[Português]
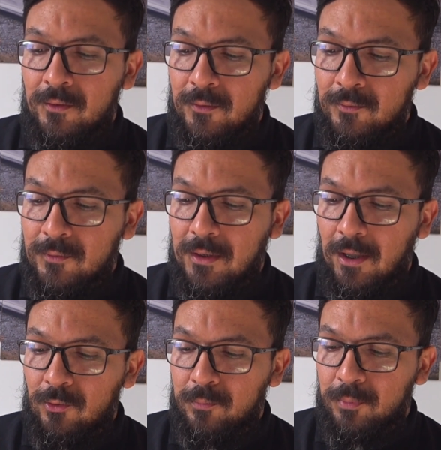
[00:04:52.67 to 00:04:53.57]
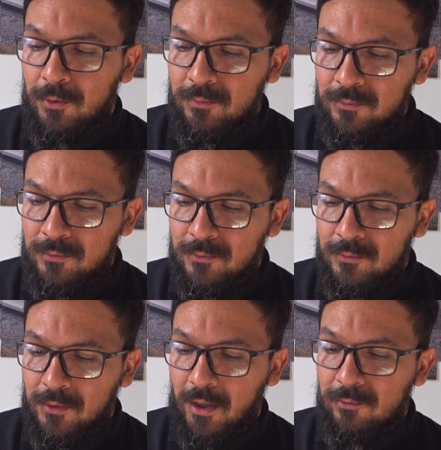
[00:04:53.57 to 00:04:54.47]
E um carro bom,
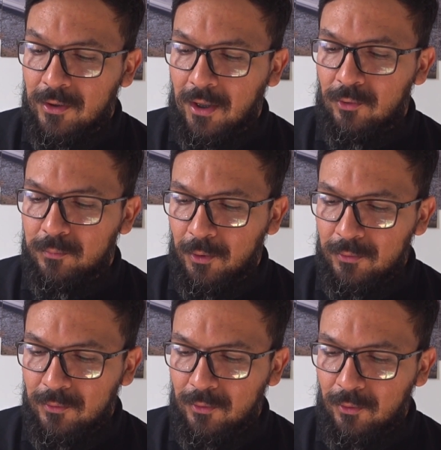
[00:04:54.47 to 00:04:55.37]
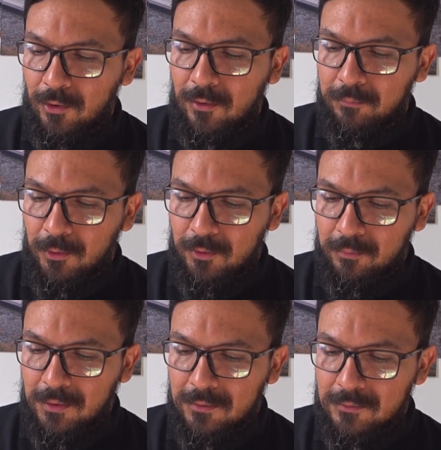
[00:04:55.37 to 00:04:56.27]
é um carro bom ou é uma
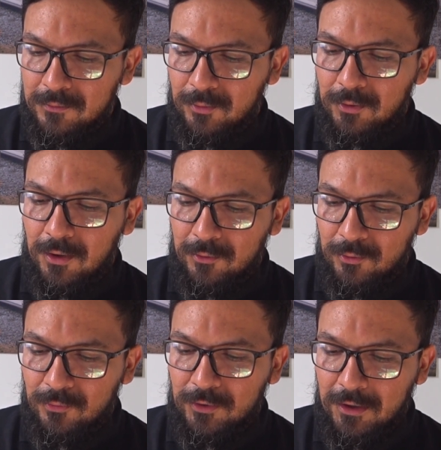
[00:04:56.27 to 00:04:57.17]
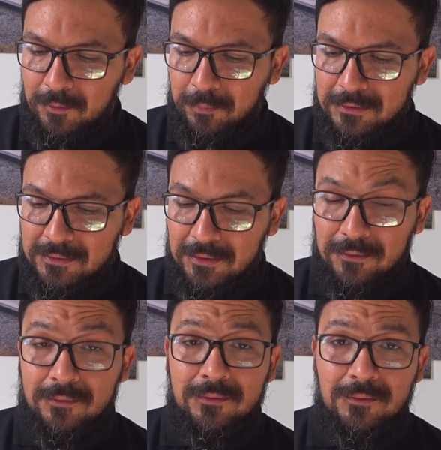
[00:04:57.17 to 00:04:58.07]
bomba? Tô na dúvida aí,
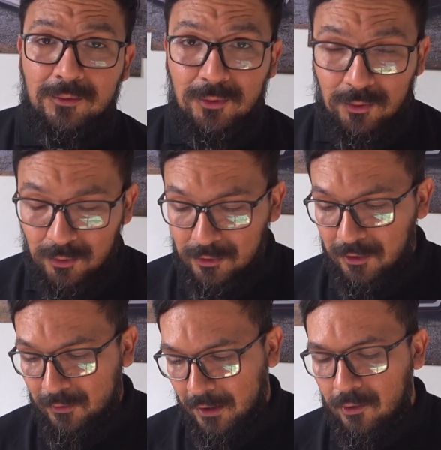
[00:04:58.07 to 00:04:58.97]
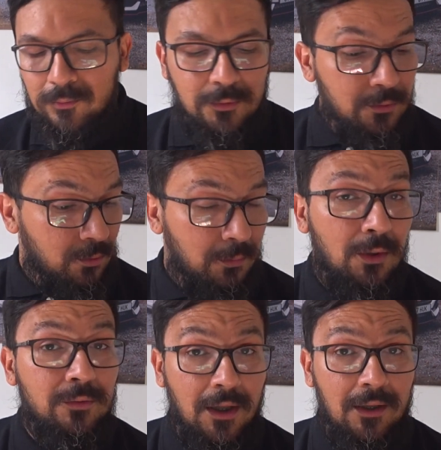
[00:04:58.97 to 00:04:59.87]
parceiro. O Tucson é um carro muito
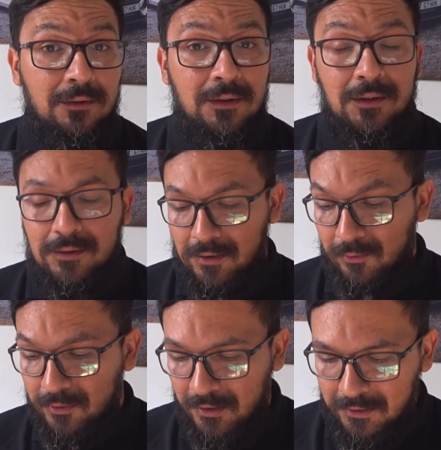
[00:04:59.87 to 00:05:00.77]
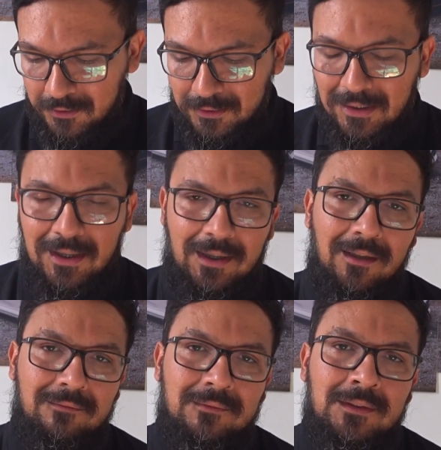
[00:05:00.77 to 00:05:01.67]
bom, tá? É um tanque de
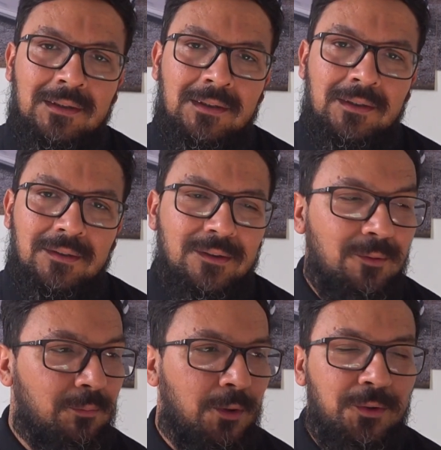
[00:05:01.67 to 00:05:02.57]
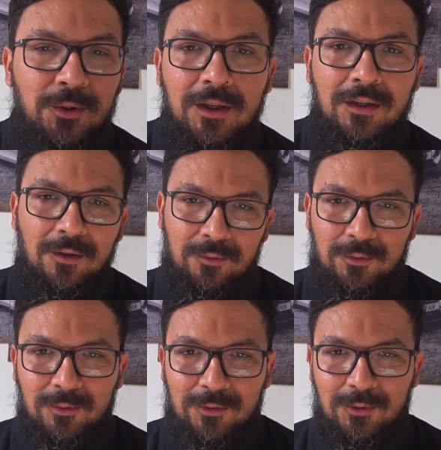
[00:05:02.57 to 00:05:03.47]
guerra. Então pode rodar
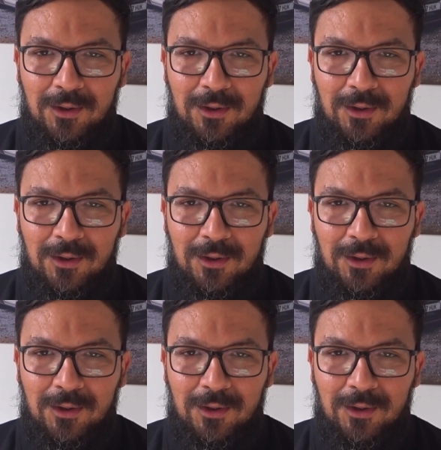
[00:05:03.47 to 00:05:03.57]
tranquilo com o seu